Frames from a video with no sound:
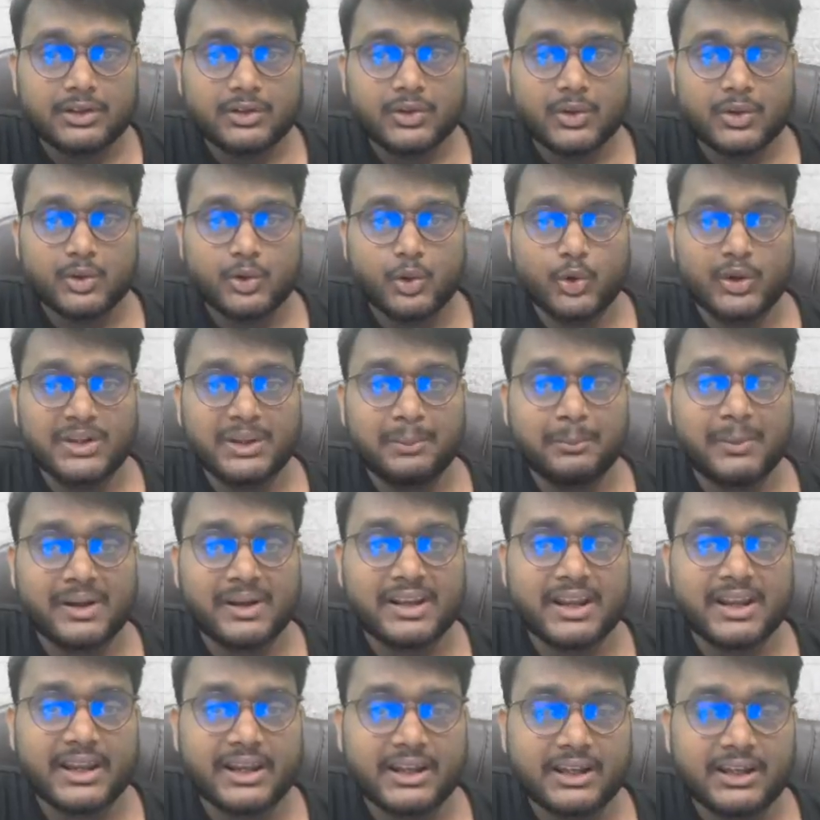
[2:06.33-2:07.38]
तो दो
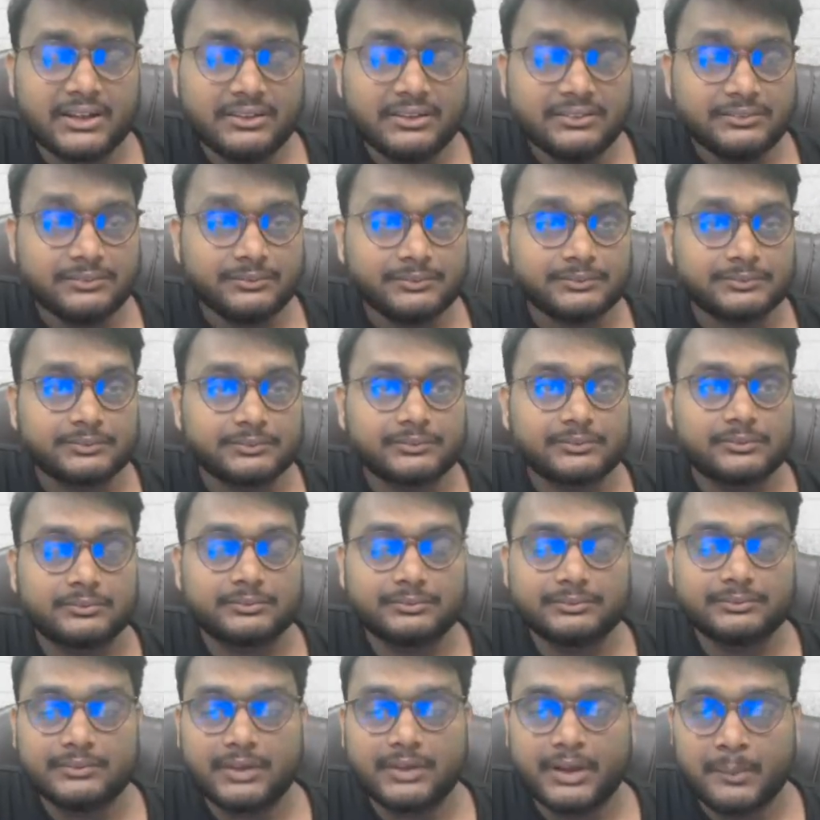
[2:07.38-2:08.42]
नंबर रहेगा
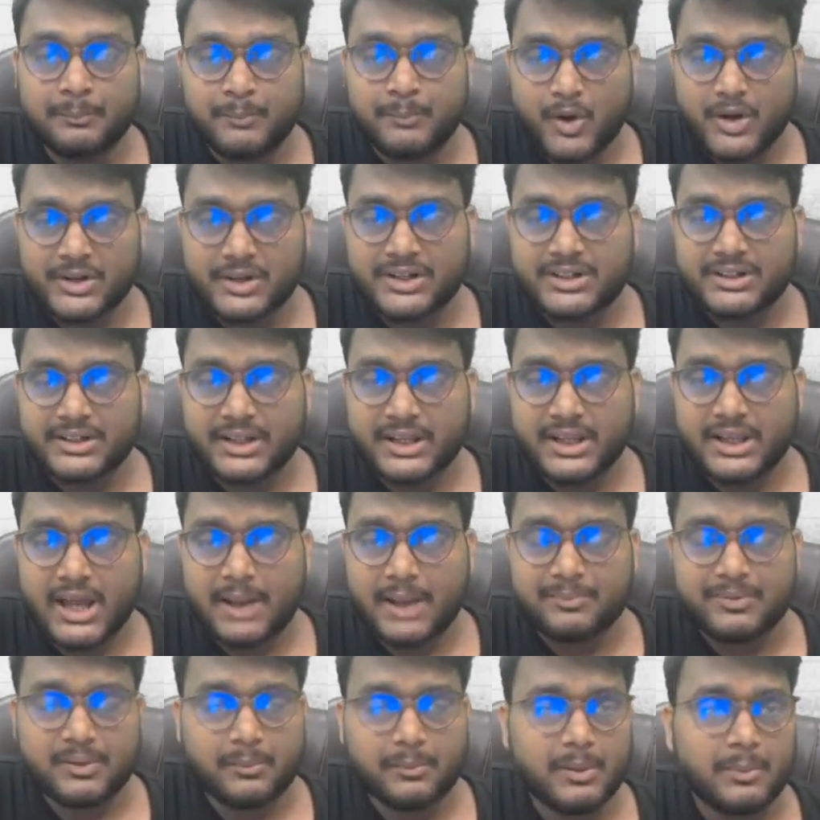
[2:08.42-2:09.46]
इंपॉर्टेंट है
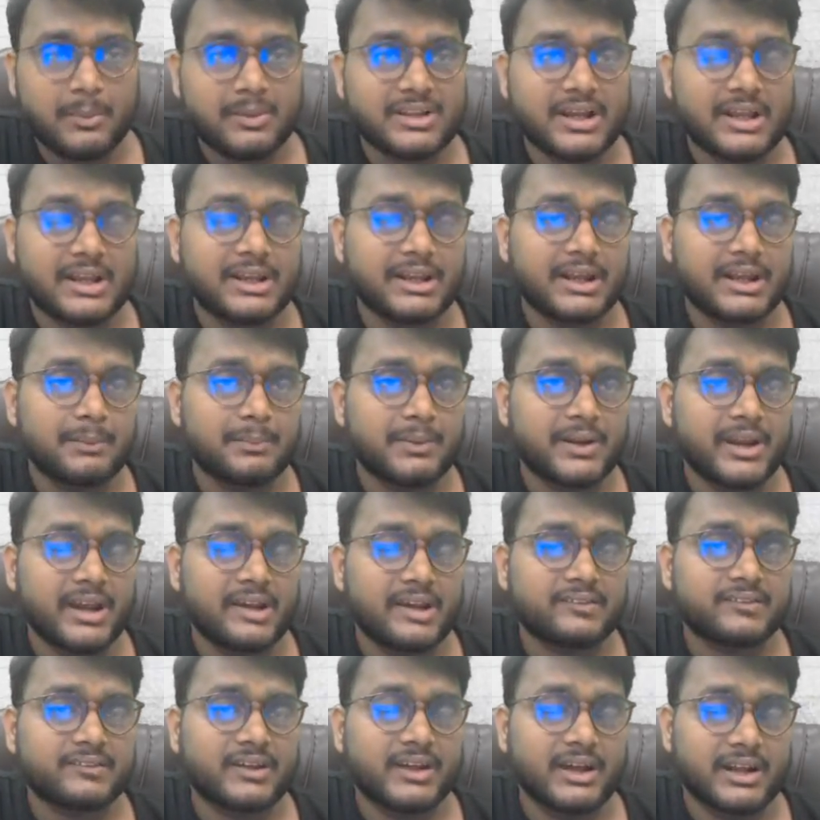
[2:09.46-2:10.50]
आप सभी बताने का
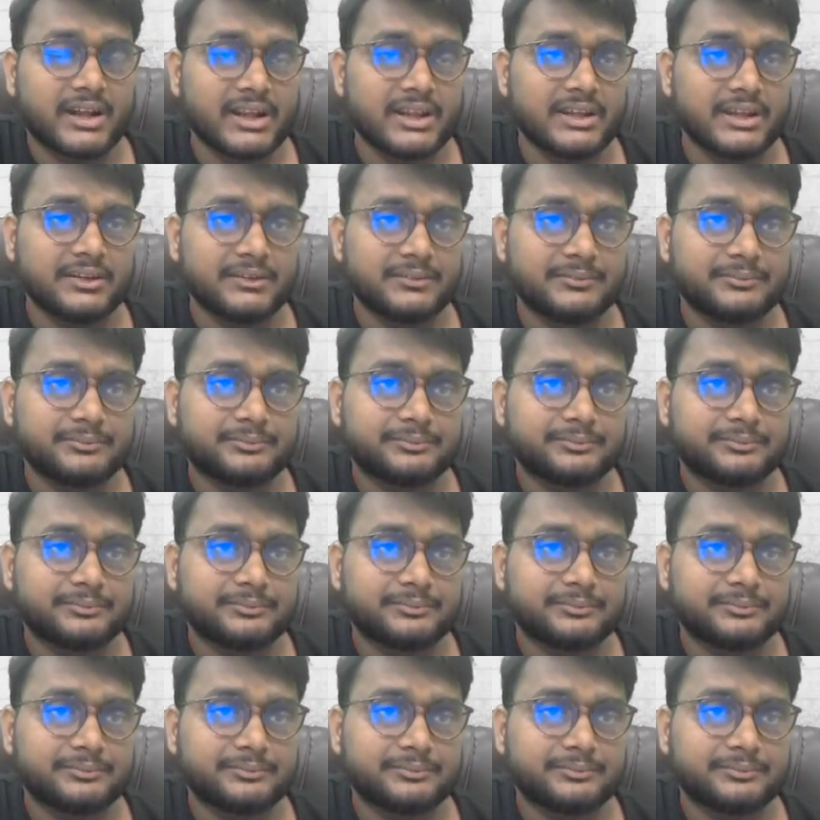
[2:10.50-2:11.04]
प्रयास करें